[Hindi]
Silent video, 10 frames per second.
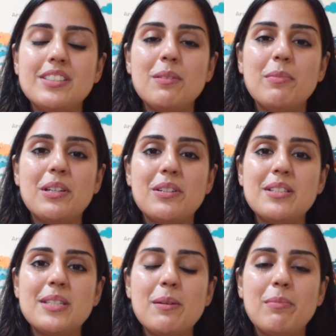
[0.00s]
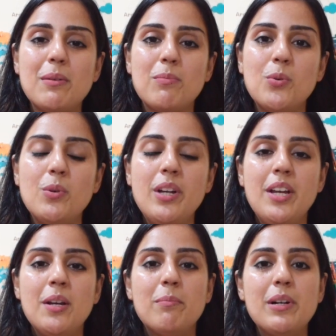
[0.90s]
से मिनरल से भरपूर
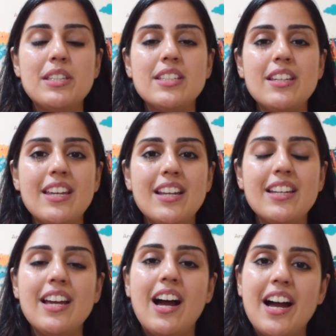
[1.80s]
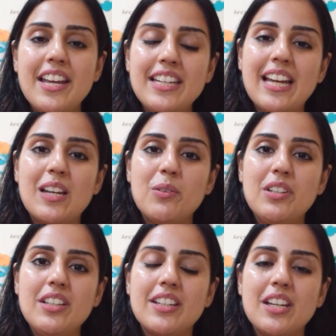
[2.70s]
बच्चे के लिए हाई
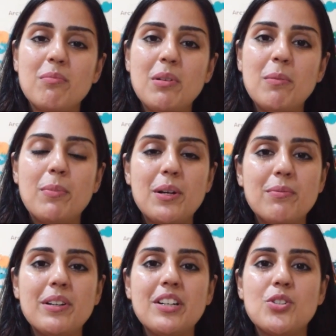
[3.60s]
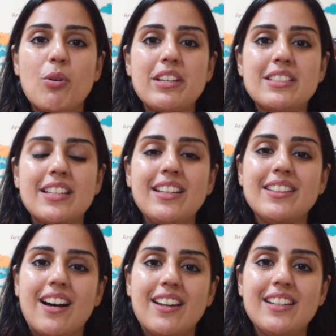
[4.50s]
कैलोरी ग्रेन में परफेक्ट चॉइस है
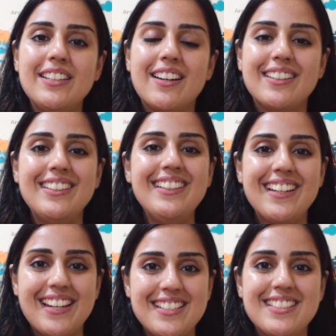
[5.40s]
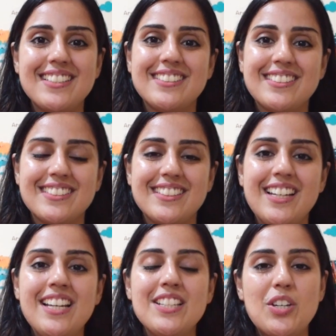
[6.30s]
दालें यानी लेंटिल्स
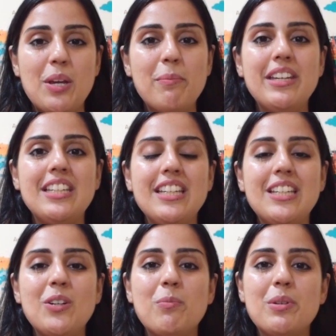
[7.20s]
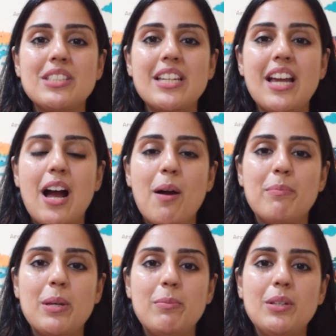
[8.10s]
छः महीने की उम्र से आप
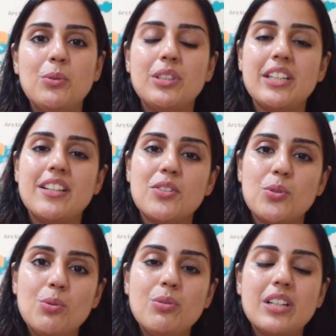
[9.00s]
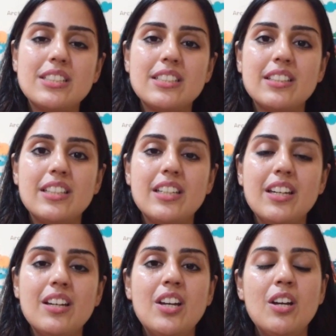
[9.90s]
बेबी को देना शुरू कर सकते
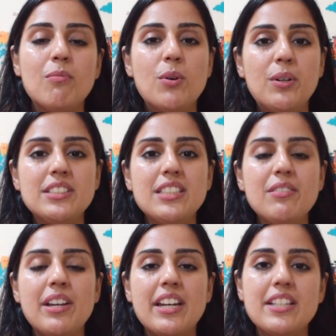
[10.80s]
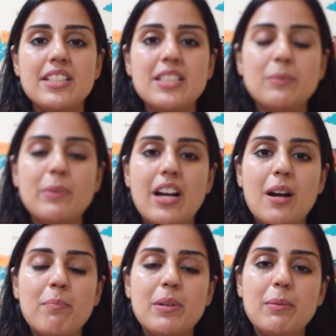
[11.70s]
हैं बहुत सी वेराइटीज़ में
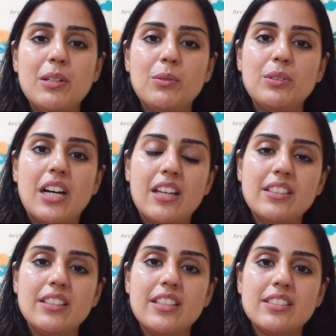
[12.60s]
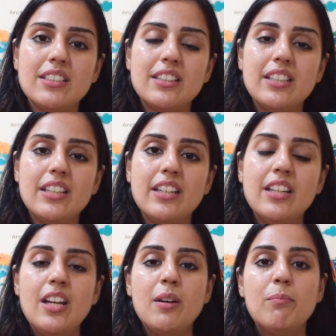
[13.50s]
आप बेबी को दालें दे सकते हैं
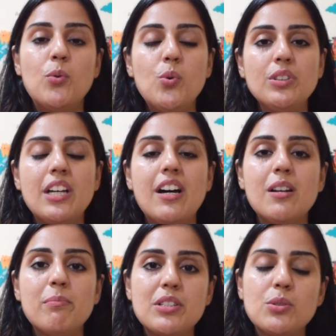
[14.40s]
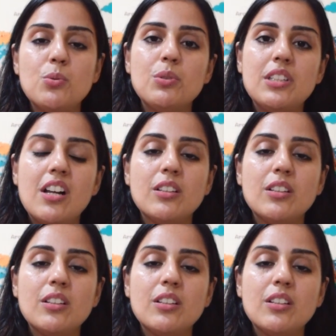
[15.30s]
मूंग दाल मसूर दाल